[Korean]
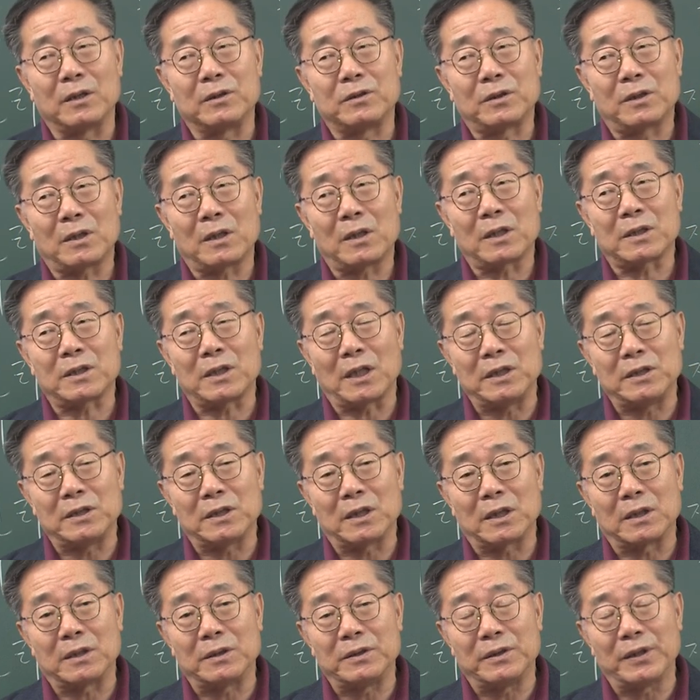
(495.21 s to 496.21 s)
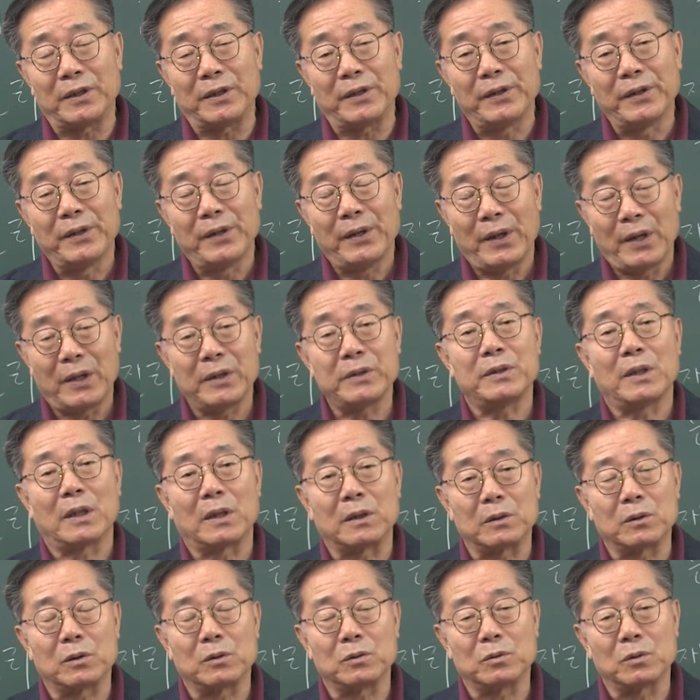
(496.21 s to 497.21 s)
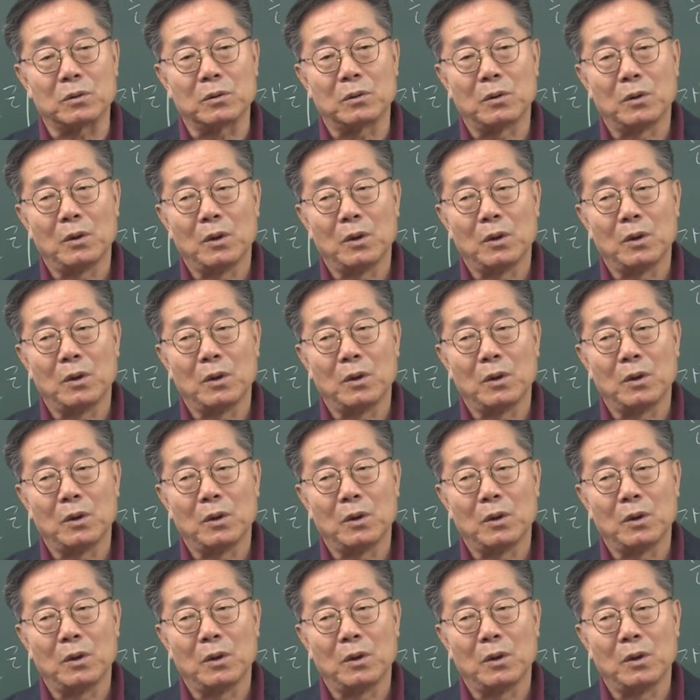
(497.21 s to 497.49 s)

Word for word: 철학자인 양 이제 행세하는 거죠.